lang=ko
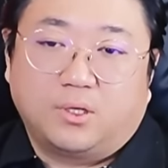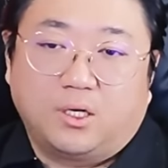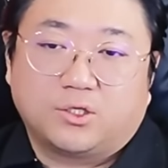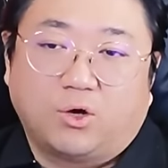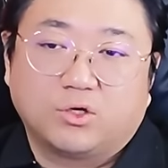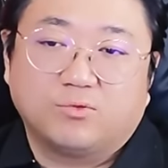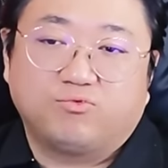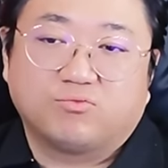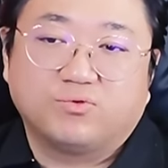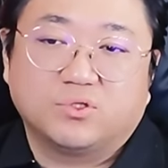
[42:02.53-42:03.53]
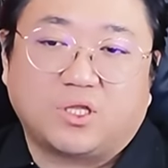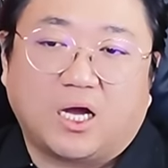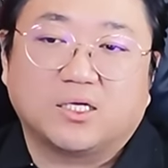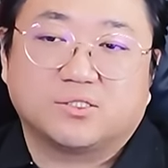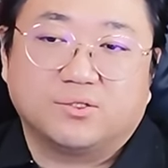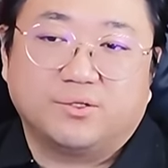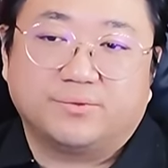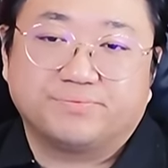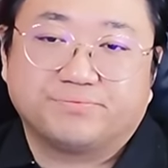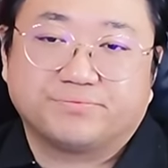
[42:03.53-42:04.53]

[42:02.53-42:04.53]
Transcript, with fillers: 아, 경기 북부는 다 갔어.